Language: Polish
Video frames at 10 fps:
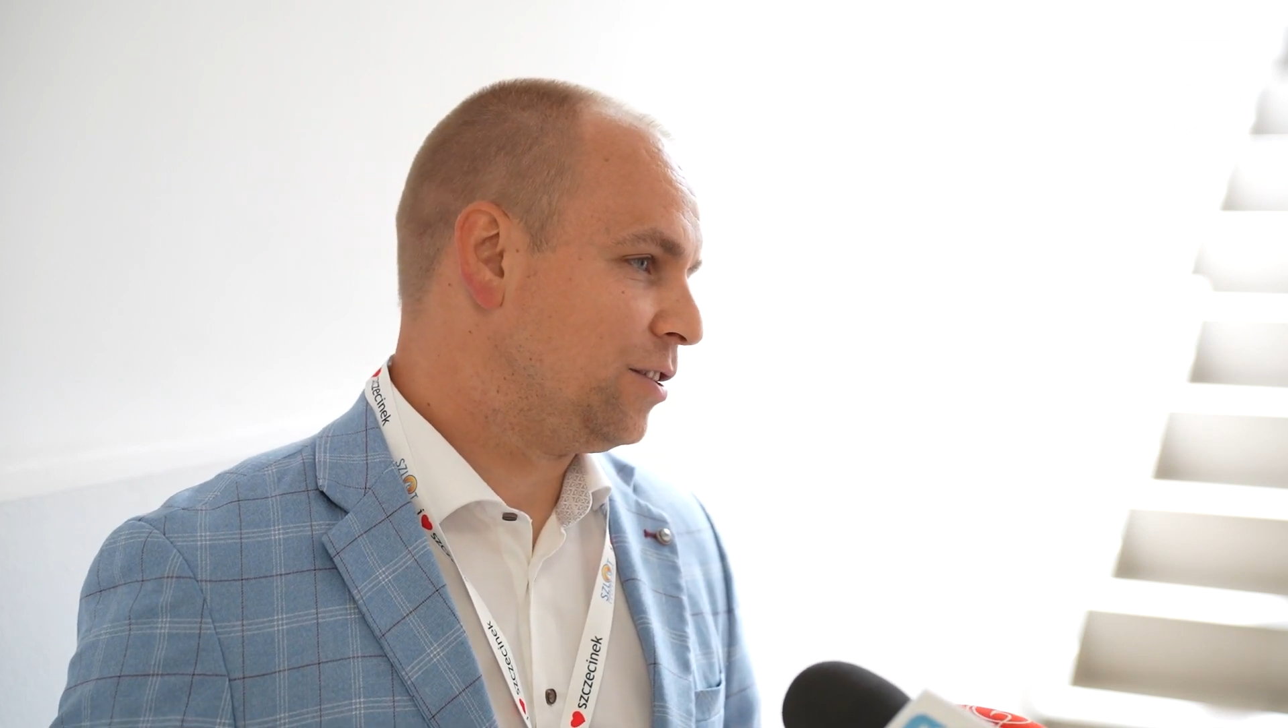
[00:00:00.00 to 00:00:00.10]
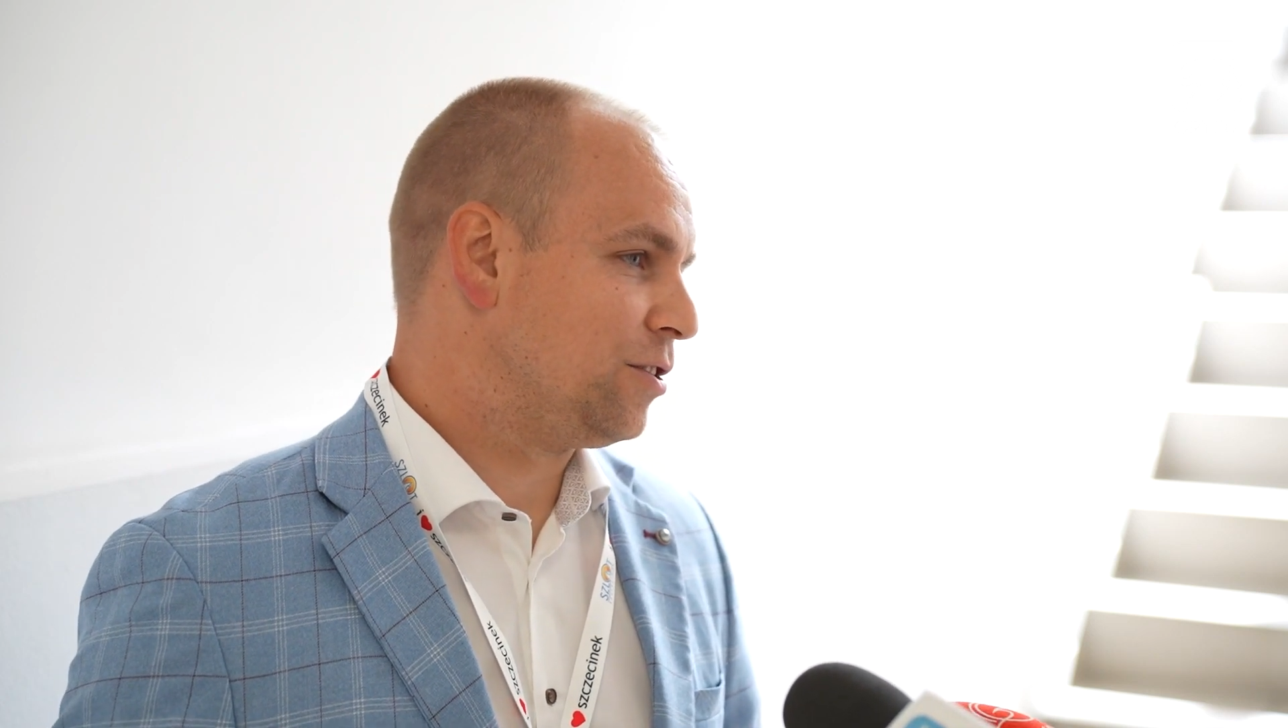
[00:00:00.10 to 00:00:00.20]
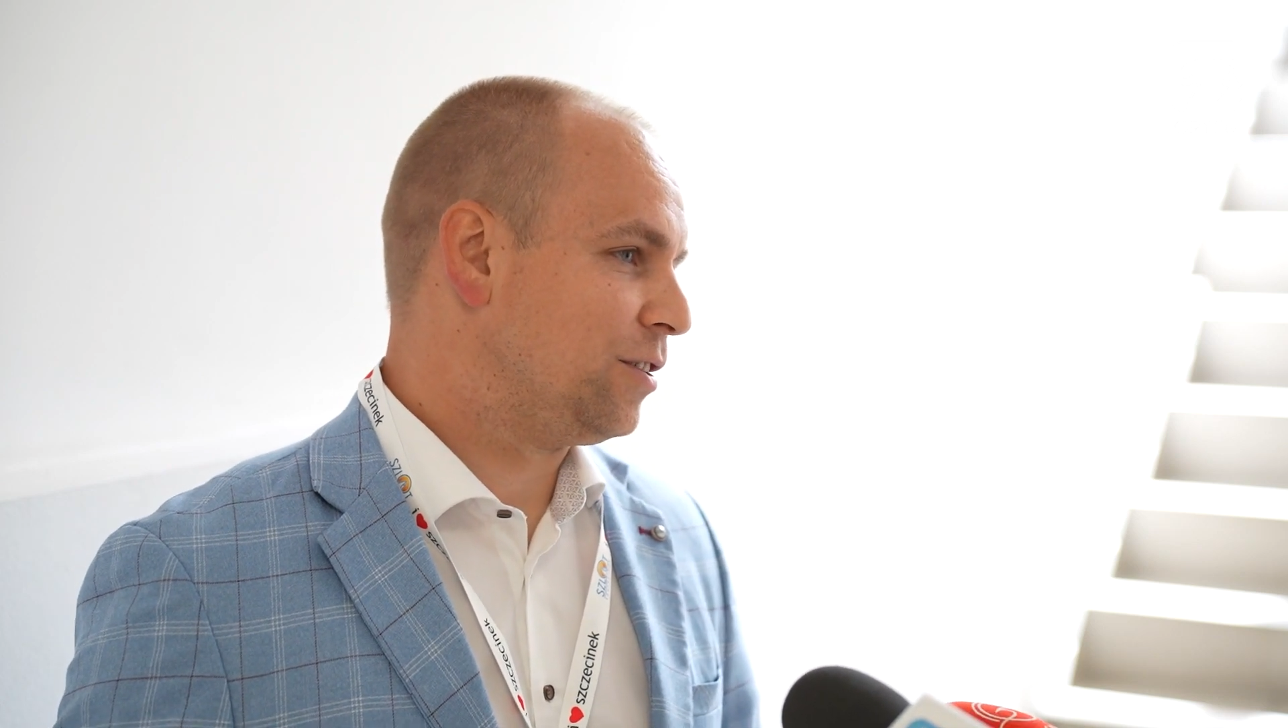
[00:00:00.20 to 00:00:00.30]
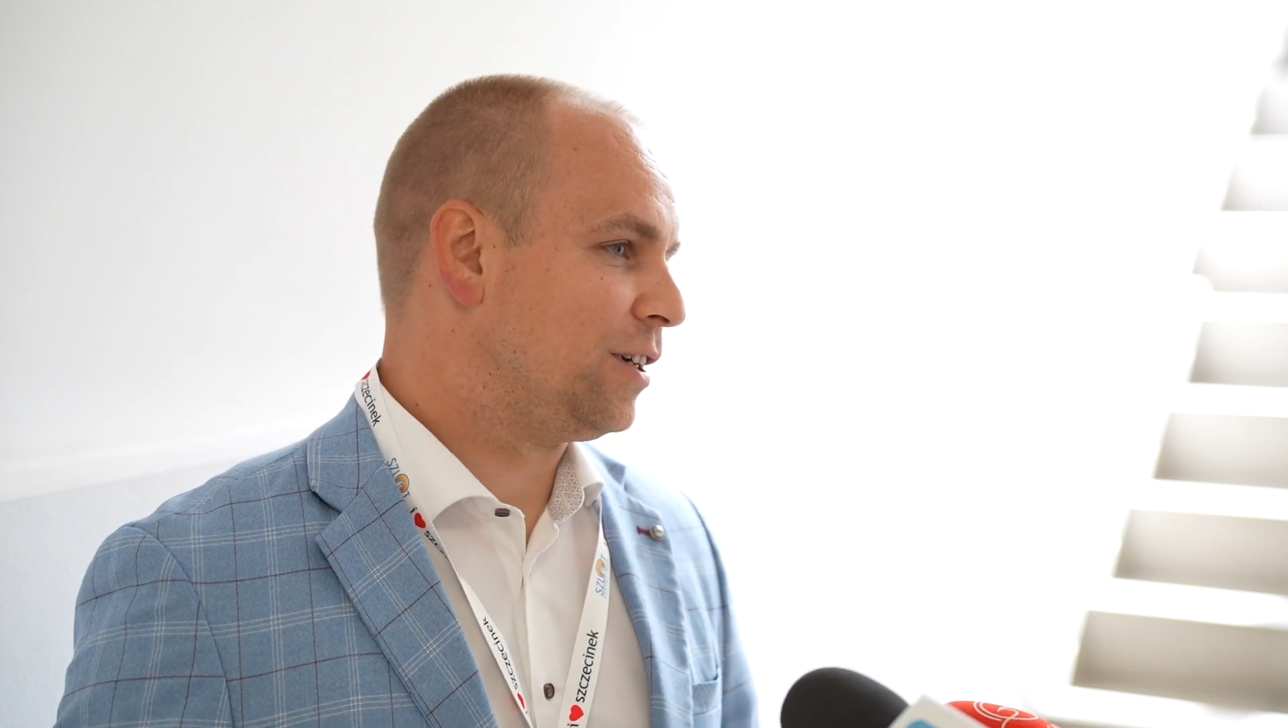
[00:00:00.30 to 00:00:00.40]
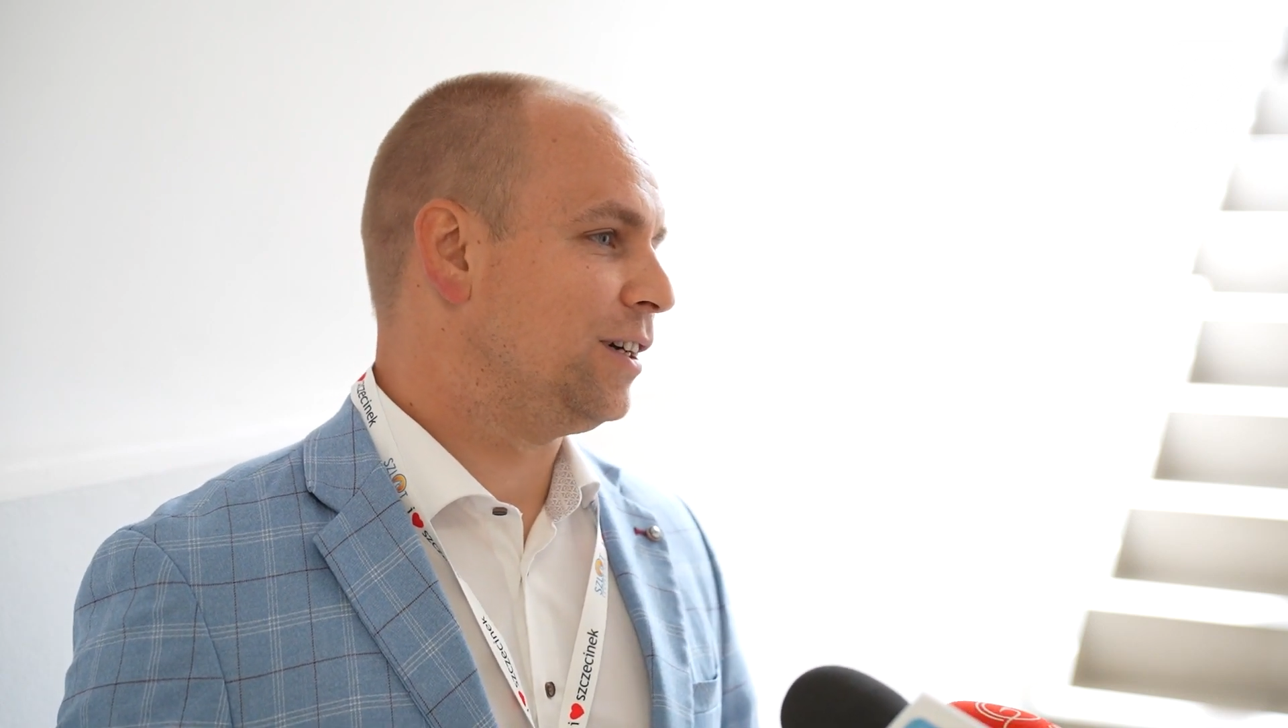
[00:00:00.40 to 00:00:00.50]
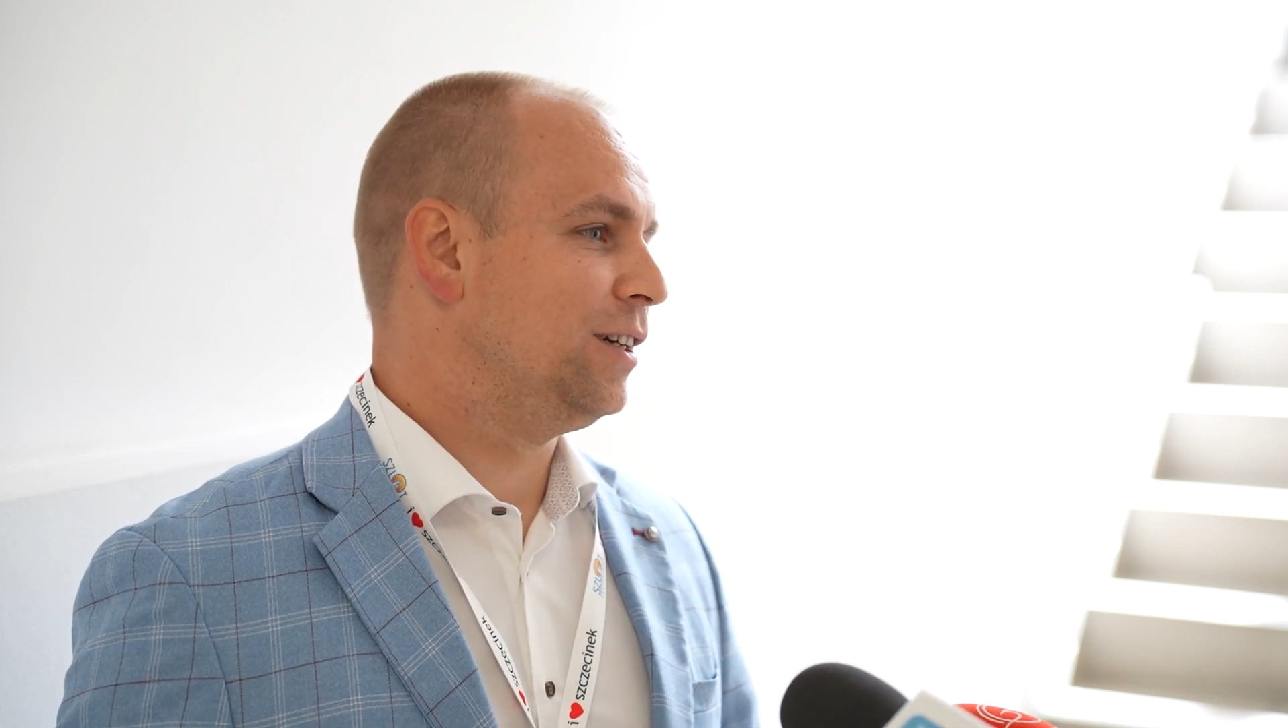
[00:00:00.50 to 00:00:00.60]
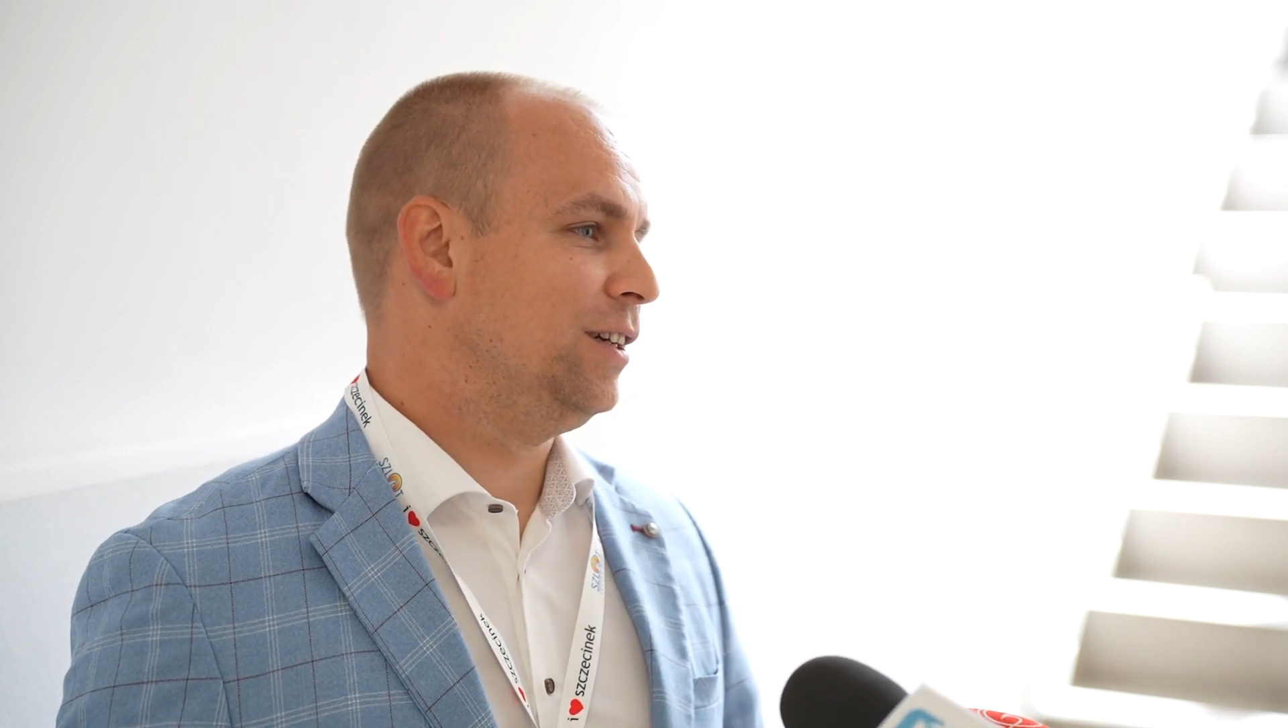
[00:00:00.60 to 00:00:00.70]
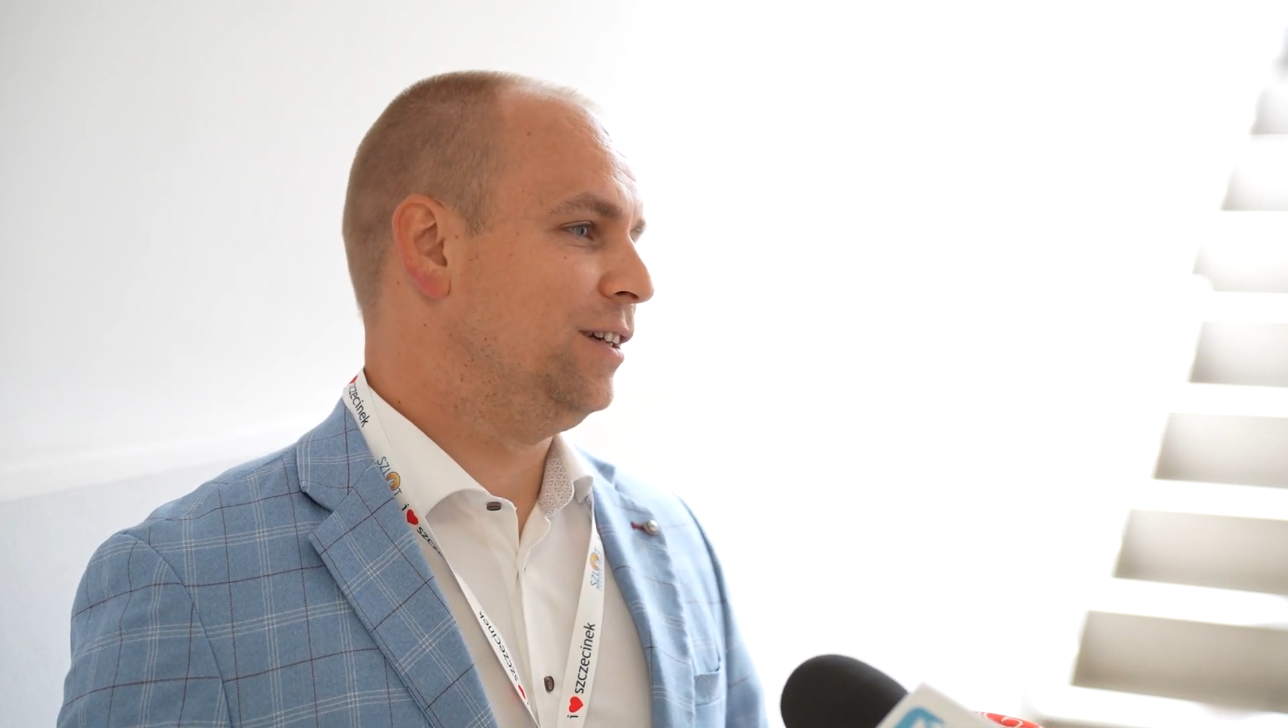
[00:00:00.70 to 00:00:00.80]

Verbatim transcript: jeziora